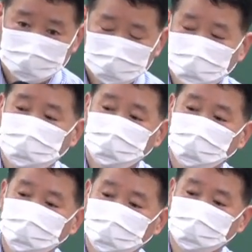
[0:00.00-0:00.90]
근데 그
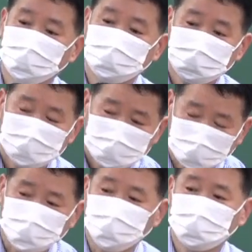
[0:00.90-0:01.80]
매매 계약은
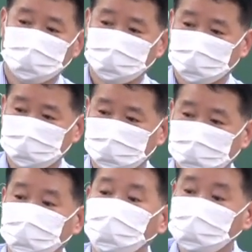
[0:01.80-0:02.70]
단독행위라는 거야. 그
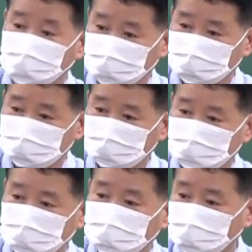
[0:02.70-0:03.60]
권리는
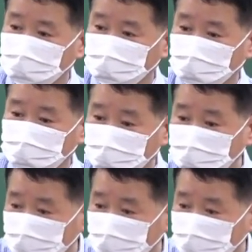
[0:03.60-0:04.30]
지상물 매수,